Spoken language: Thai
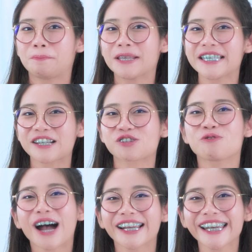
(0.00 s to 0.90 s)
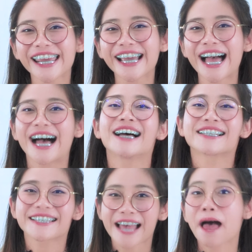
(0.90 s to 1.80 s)
เป็นเสียงชัวนั่นเองค่ะ
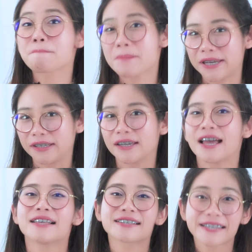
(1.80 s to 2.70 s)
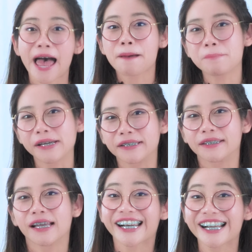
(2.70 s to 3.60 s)
salmon salmon
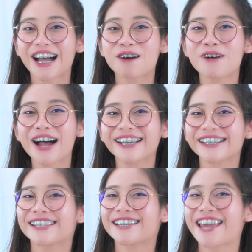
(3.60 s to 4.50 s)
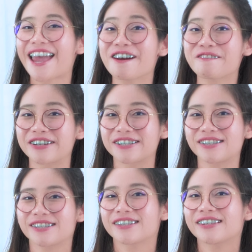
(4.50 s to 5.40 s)
หรือคำว่า carrot
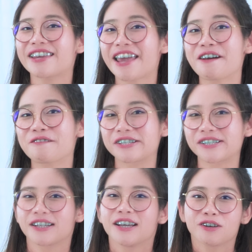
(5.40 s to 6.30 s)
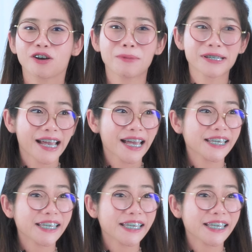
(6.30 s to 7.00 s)
carrot ก็ไม่ใช่